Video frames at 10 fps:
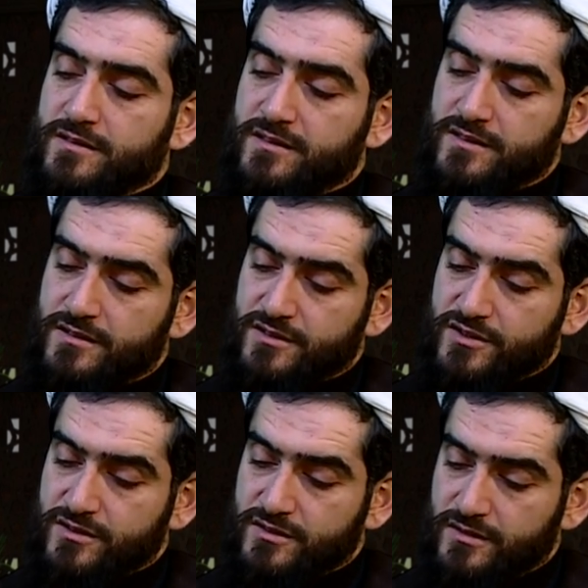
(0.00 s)

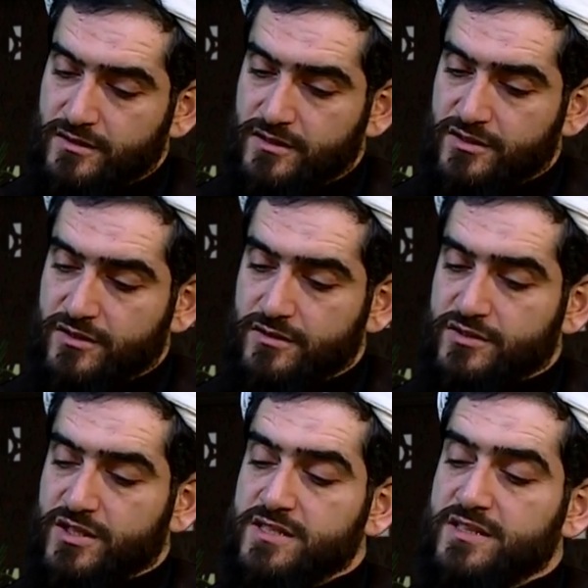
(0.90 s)
к
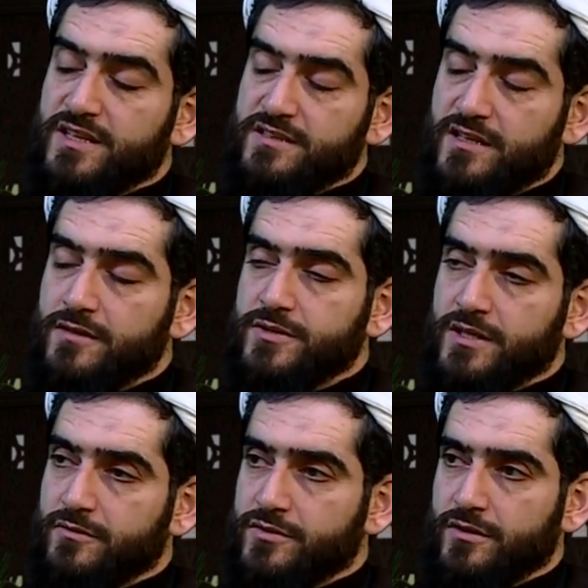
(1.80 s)
жизни отдельно
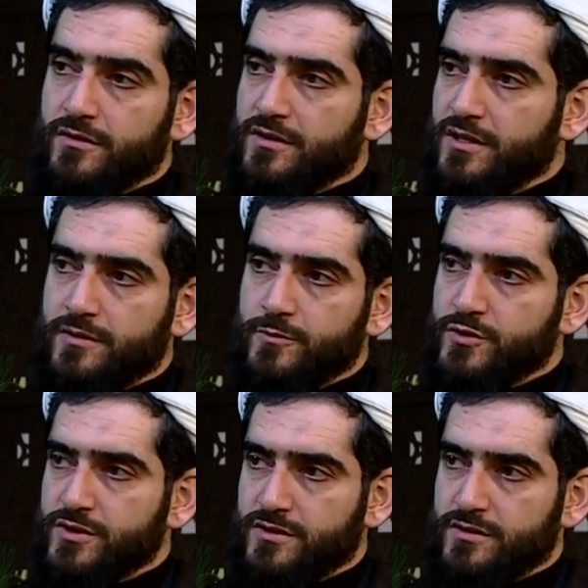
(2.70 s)
взятого человека, как ему
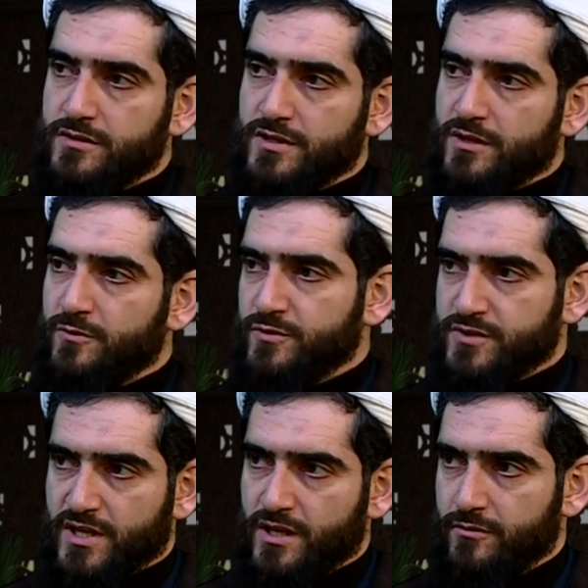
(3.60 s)
жить как ему
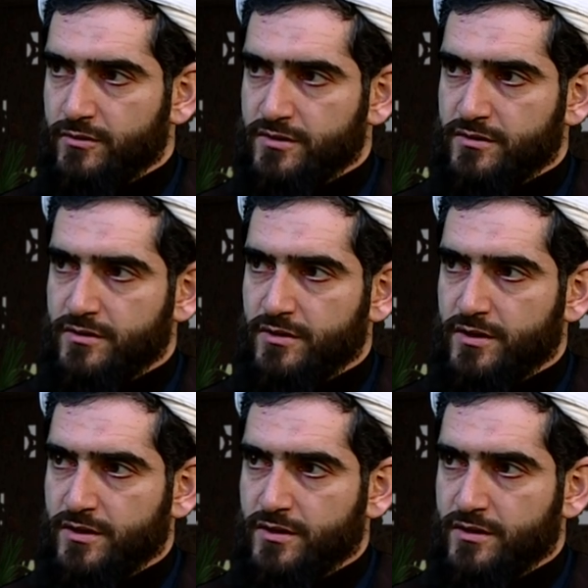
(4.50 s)
выстраивать. Угу.
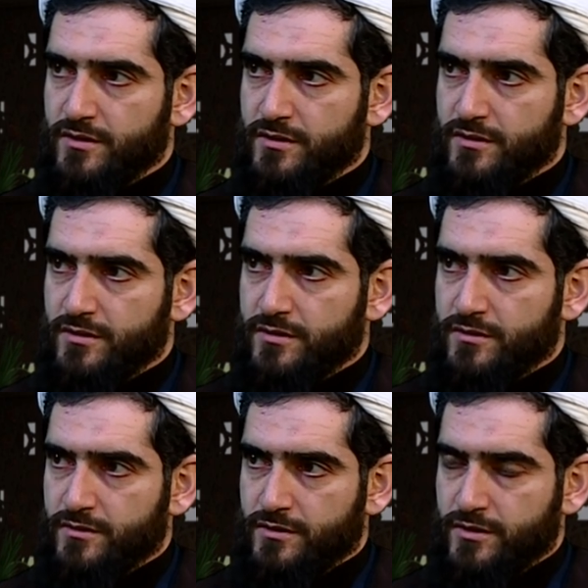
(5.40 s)

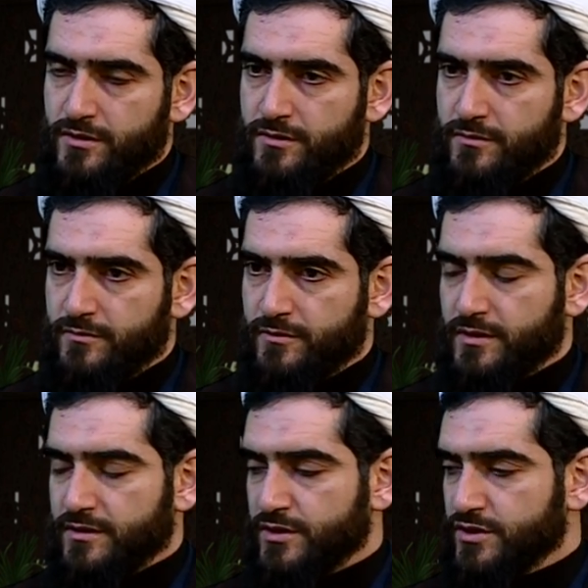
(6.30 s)
И
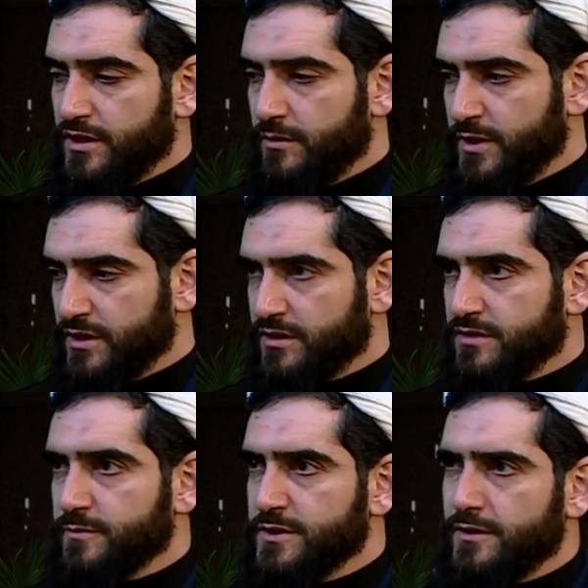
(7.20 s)
отношение имеет к
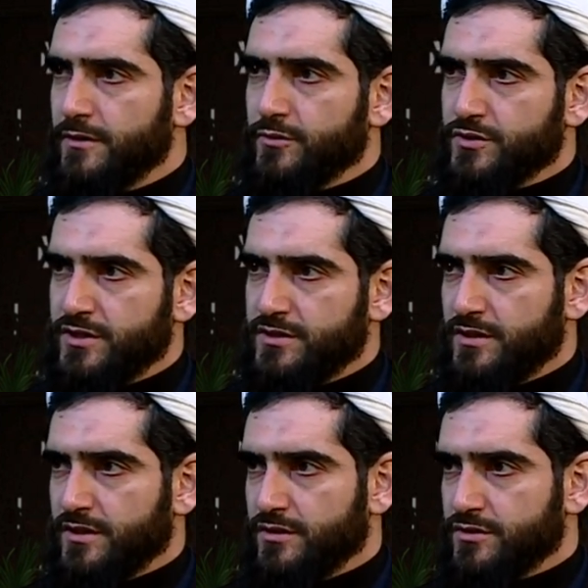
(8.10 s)
смыслу его
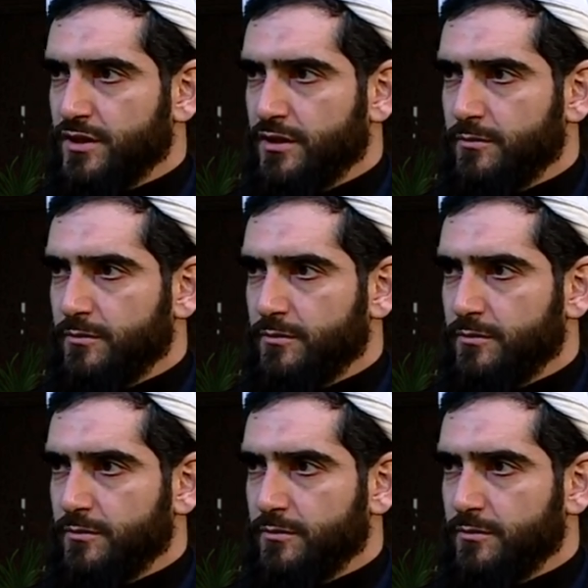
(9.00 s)
жизни, отношение